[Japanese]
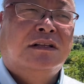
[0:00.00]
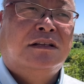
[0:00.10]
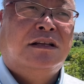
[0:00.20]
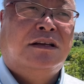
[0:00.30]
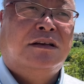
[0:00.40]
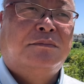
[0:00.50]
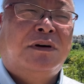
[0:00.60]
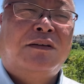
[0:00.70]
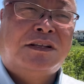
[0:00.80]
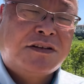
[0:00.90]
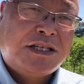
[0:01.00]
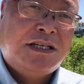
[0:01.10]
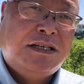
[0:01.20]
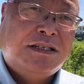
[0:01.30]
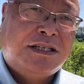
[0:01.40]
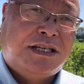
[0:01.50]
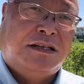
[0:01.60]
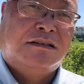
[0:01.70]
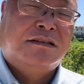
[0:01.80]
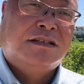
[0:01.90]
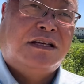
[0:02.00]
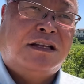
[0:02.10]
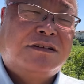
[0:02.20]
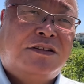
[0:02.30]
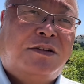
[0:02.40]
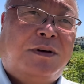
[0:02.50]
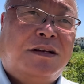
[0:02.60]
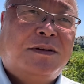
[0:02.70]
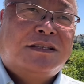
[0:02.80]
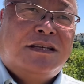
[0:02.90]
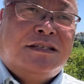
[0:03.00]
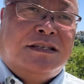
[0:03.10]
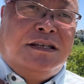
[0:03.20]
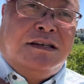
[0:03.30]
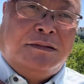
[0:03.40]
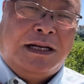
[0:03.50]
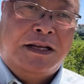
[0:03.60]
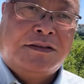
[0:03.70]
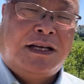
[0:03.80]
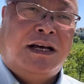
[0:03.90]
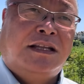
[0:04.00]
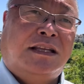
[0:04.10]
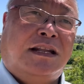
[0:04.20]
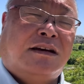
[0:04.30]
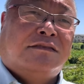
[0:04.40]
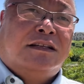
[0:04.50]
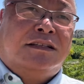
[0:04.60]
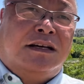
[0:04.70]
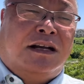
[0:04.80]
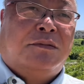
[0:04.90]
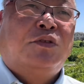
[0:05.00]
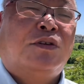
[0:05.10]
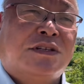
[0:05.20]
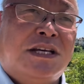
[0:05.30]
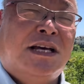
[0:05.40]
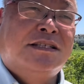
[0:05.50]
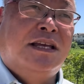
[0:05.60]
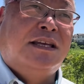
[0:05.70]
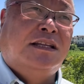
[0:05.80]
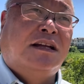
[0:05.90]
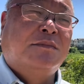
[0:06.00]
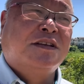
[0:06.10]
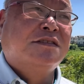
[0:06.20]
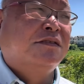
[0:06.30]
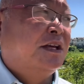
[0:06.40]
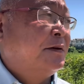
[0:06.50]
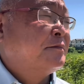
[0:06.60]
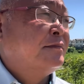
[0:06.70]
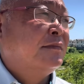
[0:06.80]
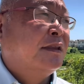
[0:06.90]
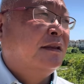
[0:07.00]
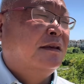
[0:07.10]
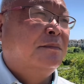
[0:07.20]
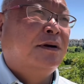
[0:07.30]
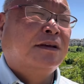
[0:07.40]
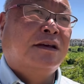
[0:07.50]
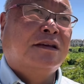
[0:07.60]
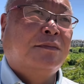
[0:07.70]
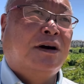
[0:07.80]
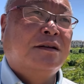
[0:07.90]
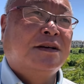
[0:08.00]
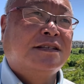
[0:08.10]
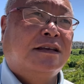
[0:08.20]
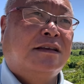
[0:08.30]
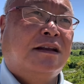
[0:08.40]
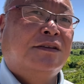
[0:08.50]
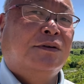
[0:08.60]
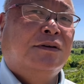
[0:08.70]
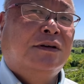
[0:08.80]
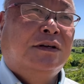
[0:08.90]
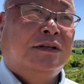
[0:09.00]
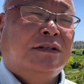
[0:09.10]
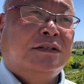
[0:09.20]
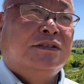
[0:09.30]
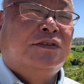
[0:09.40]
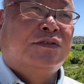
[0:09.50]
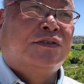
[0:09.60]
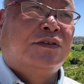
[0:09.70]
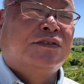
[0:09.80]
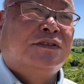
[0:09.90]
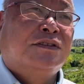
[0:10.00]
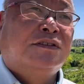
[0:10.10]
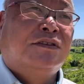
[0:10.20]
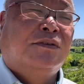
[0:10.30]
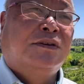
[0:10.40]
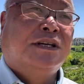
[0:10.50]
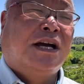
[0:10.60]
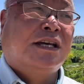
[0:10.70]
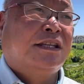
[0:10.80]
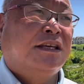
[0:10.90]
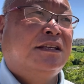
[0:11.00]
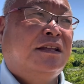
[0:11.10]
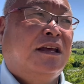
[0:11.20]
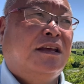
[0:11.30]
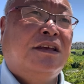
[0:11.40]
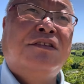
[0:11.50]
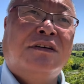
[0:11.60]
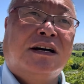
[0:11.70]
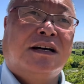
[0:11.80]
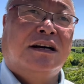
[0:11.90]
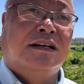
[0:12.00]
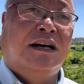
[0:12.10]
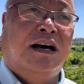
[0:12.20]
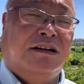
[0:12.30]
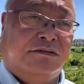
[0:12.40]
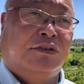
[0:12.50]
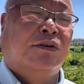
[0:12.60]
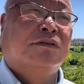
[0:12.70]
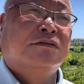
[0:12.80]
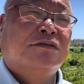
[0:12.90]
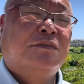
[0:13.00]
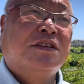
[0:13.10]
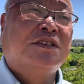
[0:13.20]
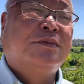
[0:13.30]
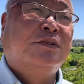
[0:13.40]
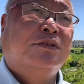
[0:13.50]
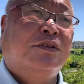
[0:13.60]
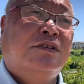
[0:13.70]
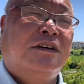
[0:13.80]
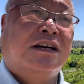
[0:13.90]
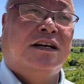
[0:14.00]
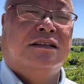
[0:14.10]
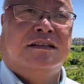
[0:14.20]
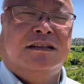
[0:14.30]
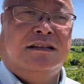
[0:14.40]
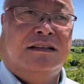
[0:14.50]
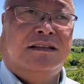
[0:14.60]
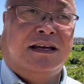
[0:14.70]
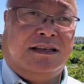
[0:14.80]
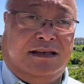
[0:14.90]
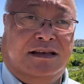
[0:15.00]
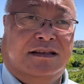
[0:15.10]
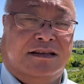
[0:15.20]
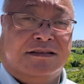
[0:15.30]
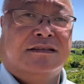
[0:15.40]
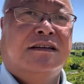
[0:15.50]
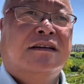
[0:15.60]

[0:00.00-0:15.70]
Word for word: えまあ私自身、ジャーナリストでもありませんし、アナウンサーで亡くなってからもう四半世紀になりますので、現場経験もありませんけれど、ニュースをずっと追いかけてきて、違和感があると。まあ自分の違和感だけです。